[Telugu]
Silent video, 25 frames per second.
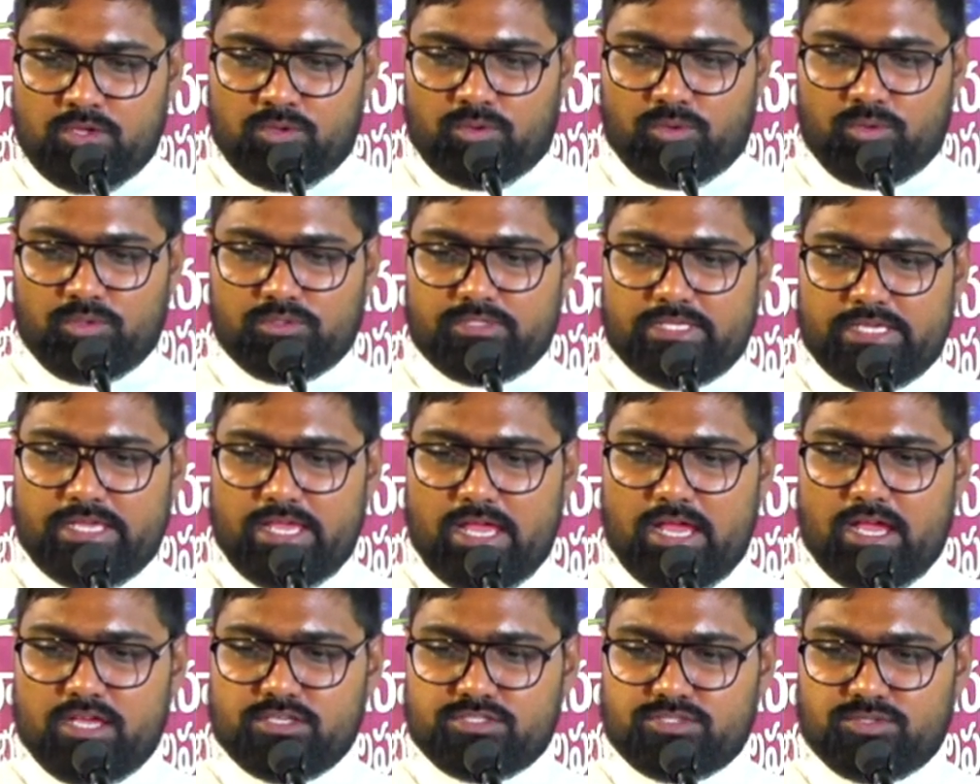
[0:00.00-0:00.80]
హృదయ
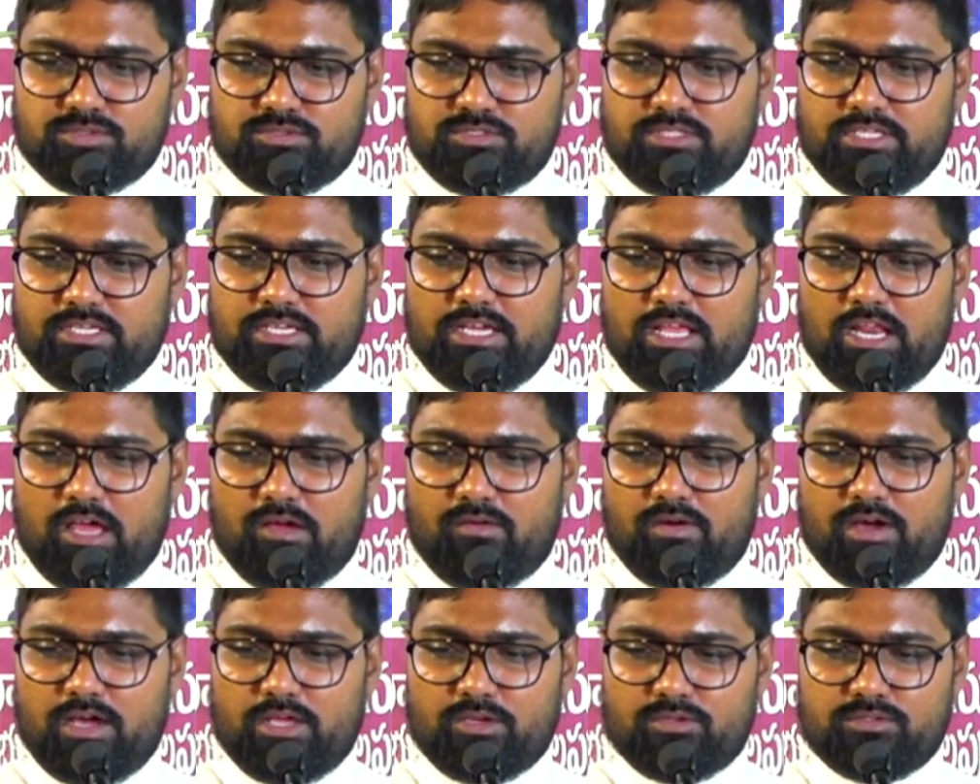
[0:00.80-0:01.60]
శుద్ధి గల
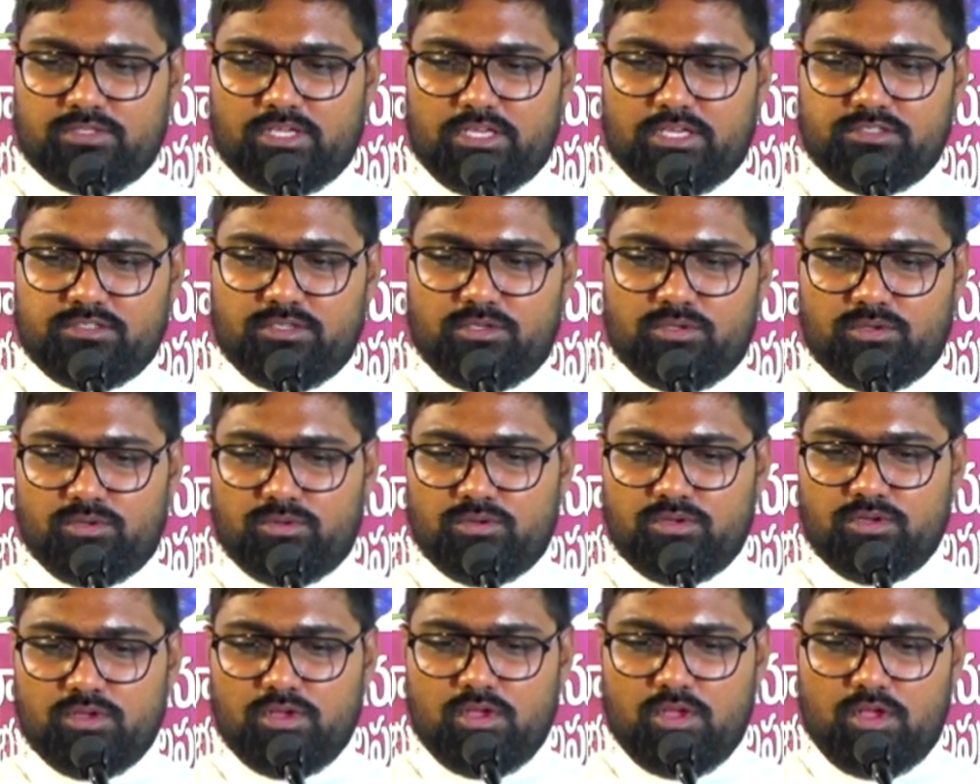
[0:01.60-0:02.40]
వారు ధన్యులు
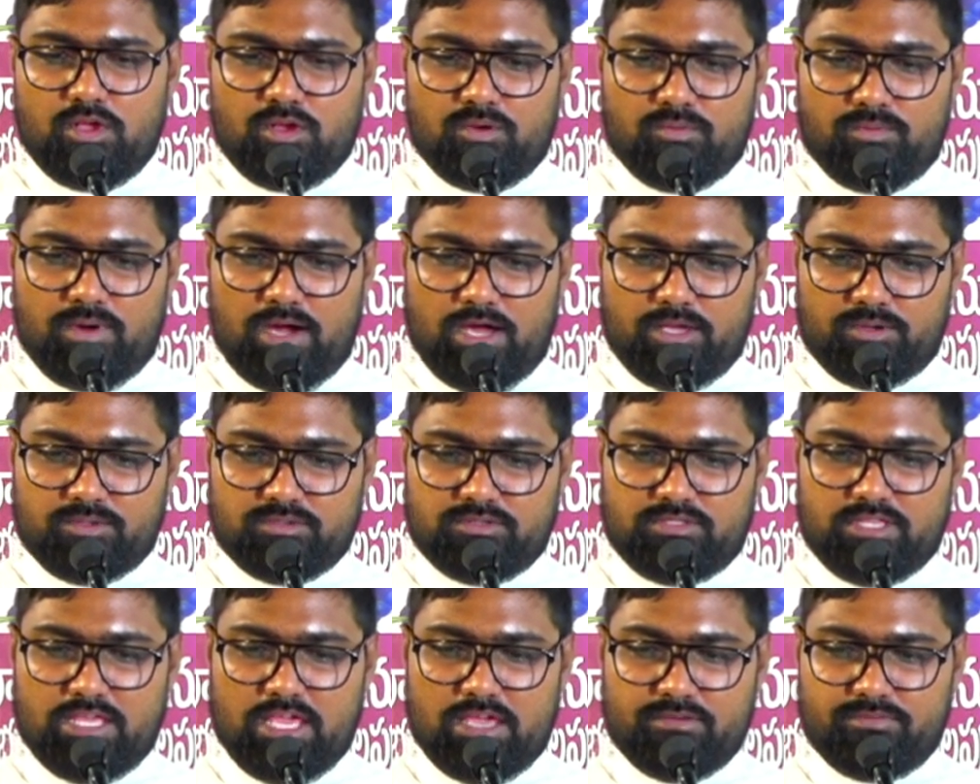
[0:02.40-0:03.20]
వారు
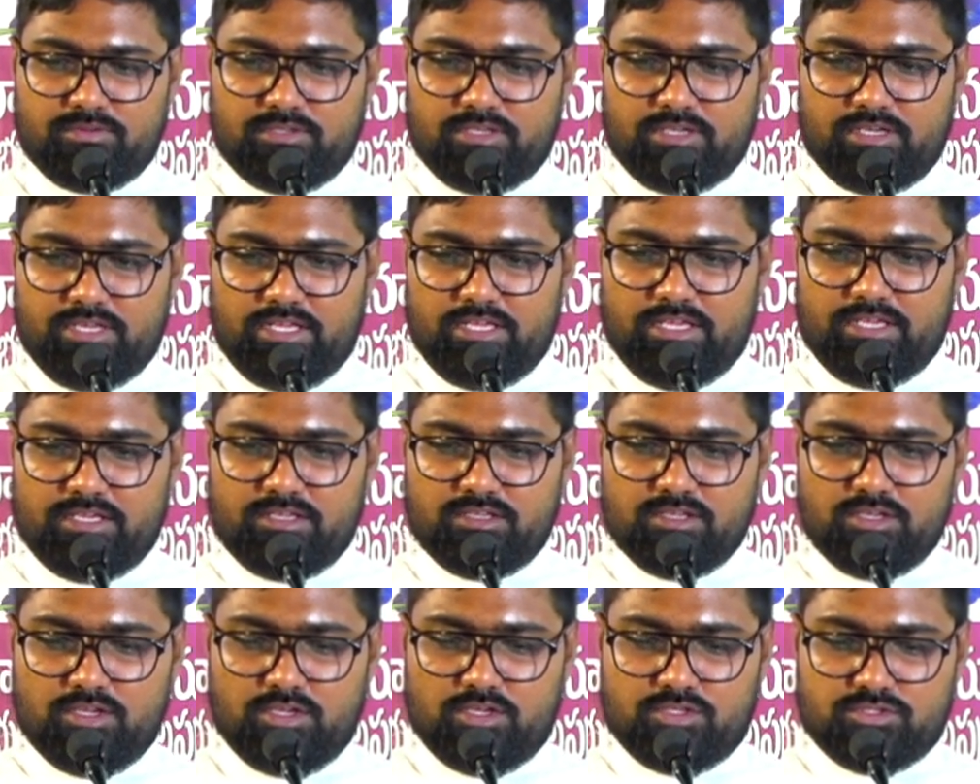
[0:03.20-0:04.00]
దేవునిని
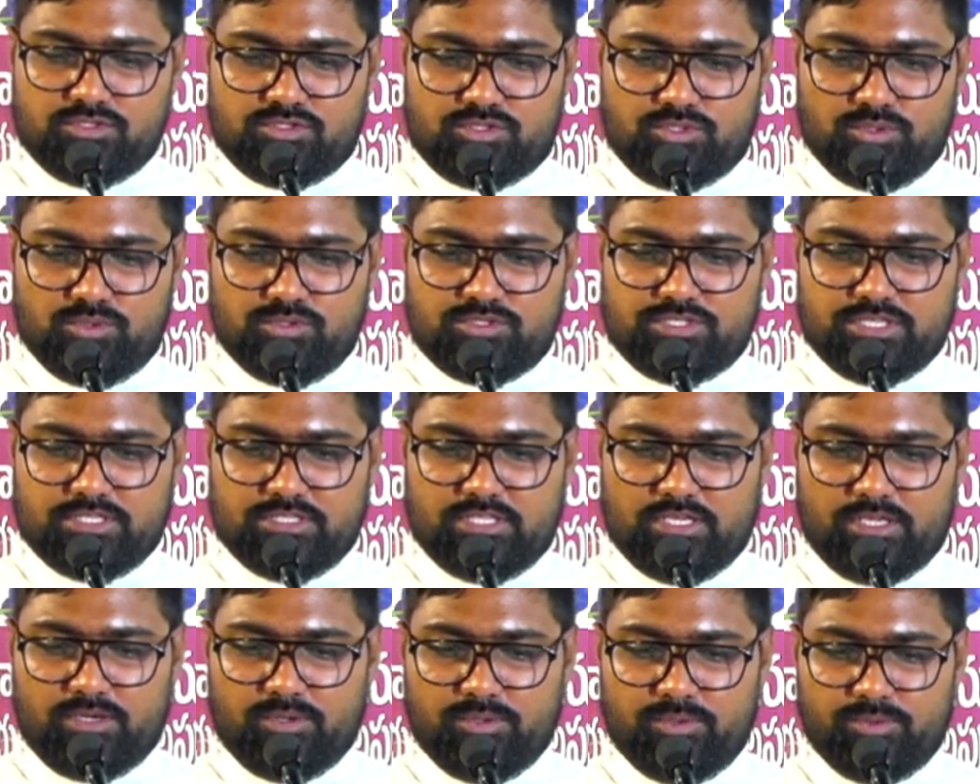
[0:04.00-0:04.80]

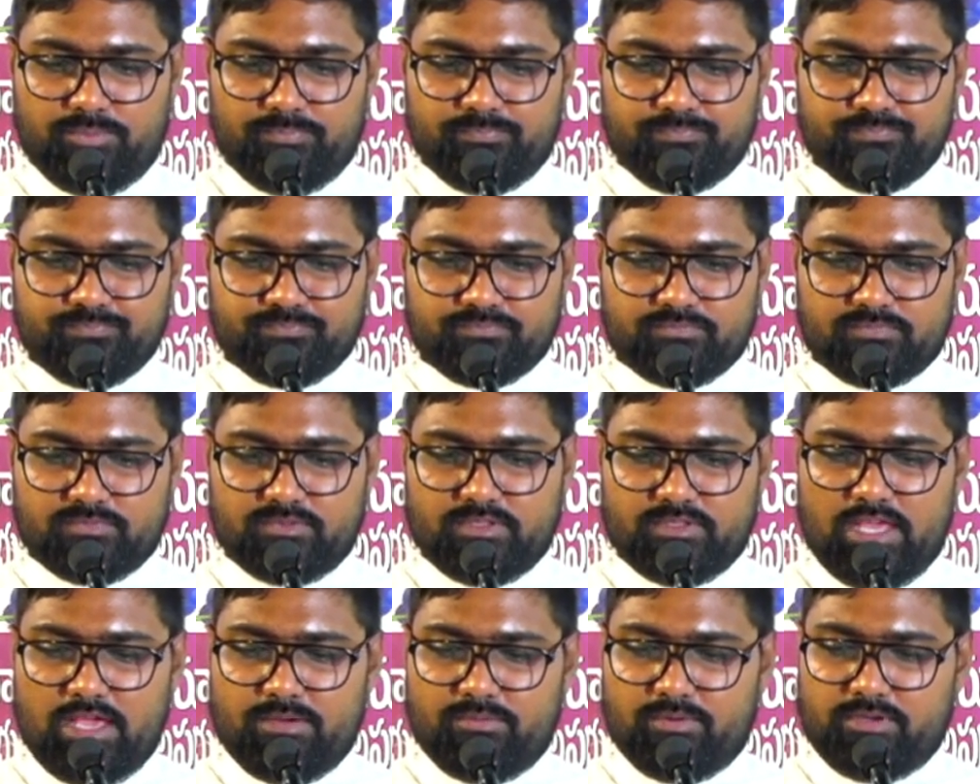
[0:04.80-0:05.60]
చూచెదరు
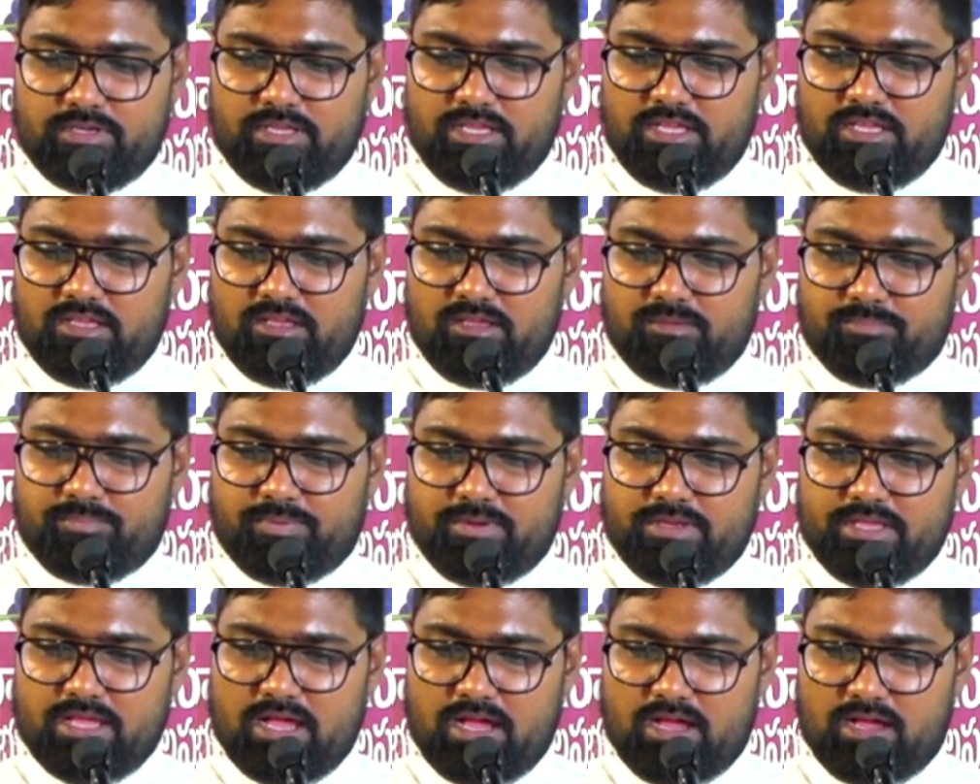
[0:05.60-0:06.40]
దేవుని
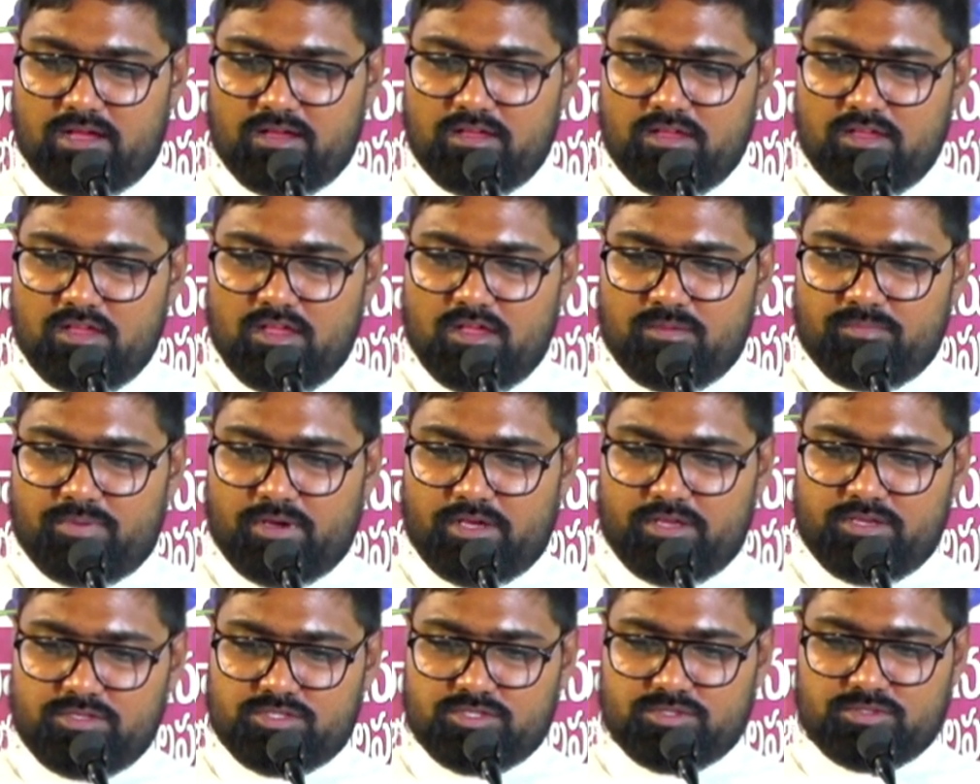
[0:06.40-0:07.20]
ప్రియ
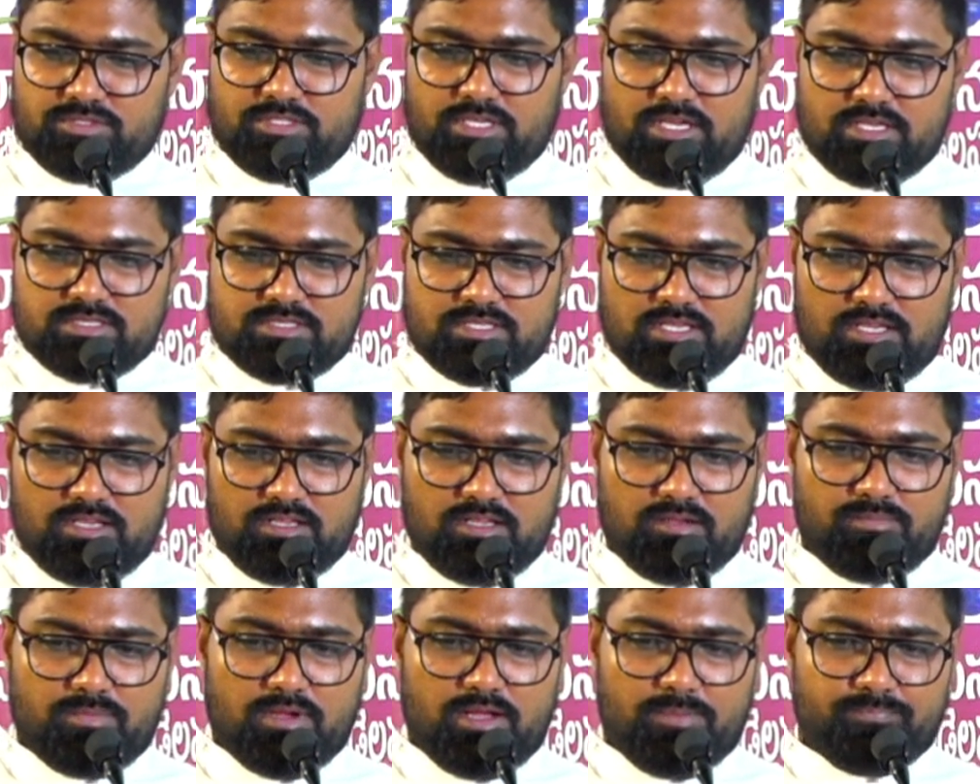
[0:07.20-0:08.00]
పరిశుద్ధ
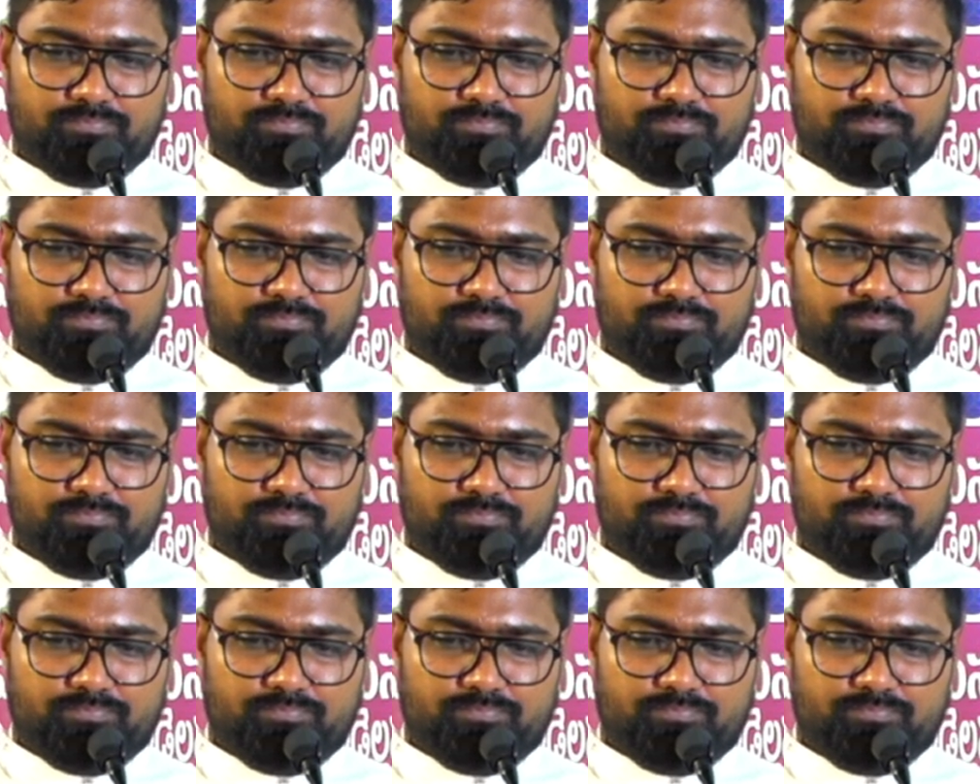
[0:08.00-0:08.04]
సంగమ